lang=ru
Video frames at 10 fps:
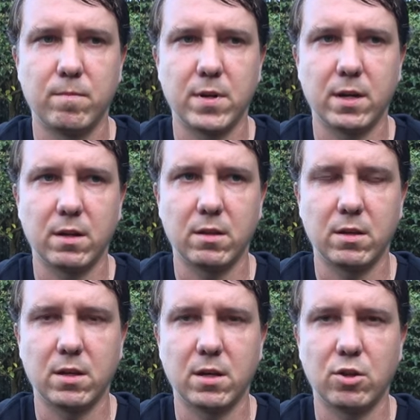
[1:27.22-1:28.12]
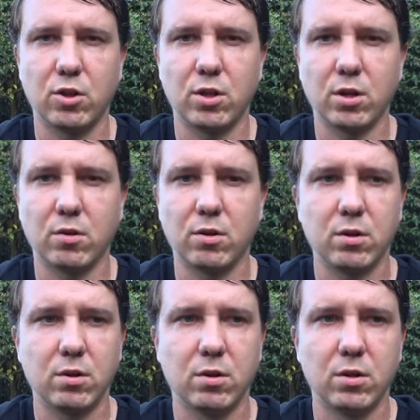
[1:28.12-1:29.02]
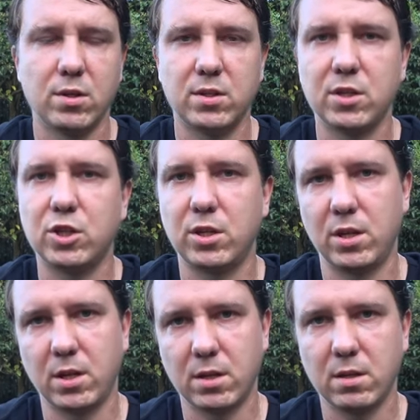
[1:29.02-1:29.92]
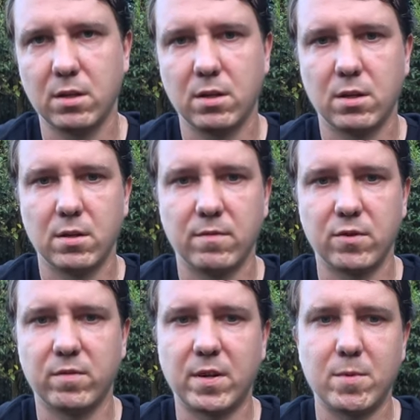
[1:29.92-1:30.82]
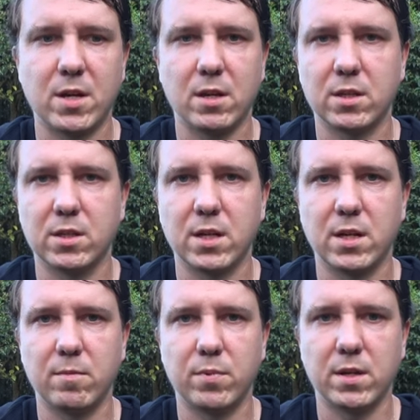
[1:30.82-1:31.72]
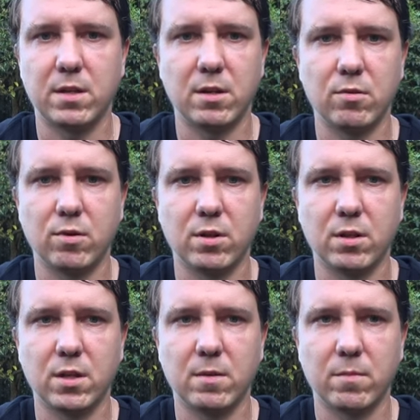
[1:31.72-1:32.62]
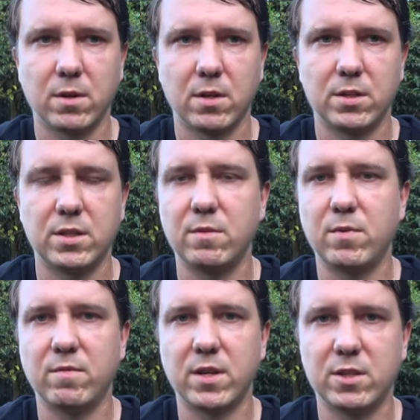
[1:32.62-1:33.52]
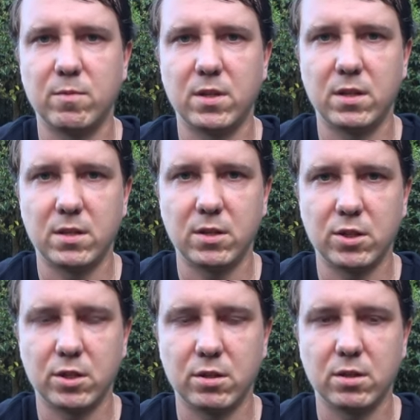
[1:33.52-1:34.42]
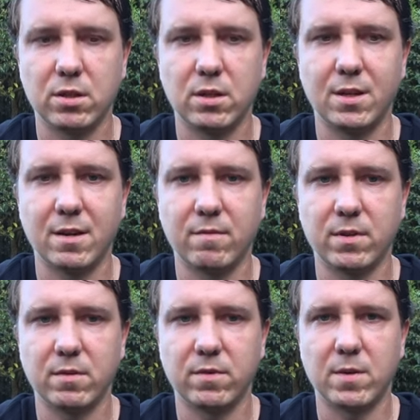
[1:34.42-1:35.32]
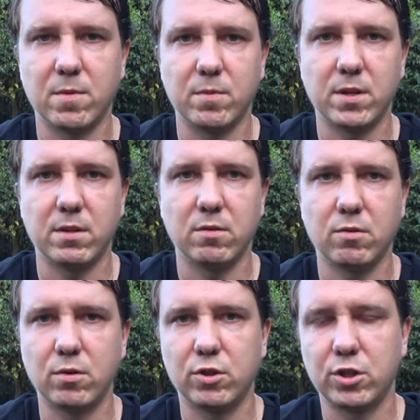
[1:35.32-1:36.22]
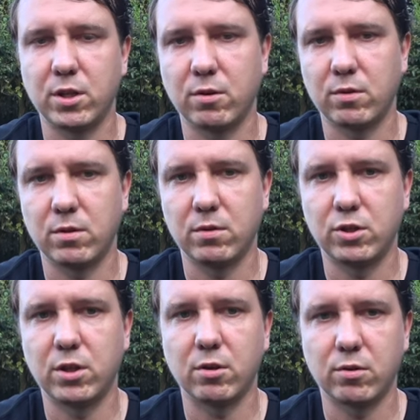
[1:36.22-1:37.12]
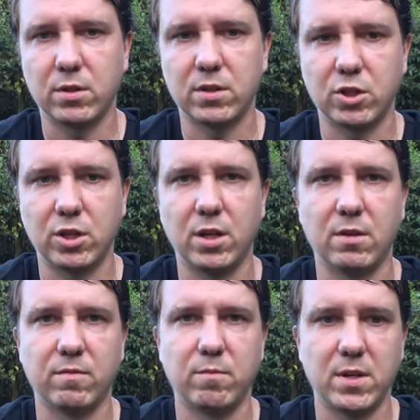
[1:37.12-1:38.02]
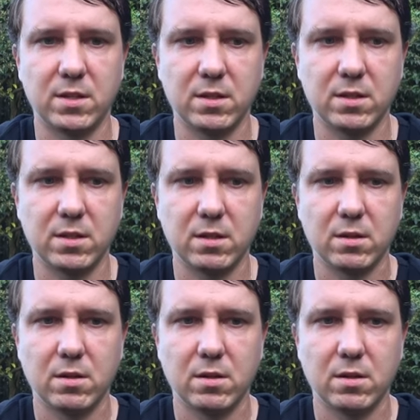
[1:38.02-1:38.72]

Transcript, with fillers: порядка 4000 йен, в то время как остальные платили около там 7-8 тысяч. Я в это время платил около 4, 4 тысяч йен в месяц.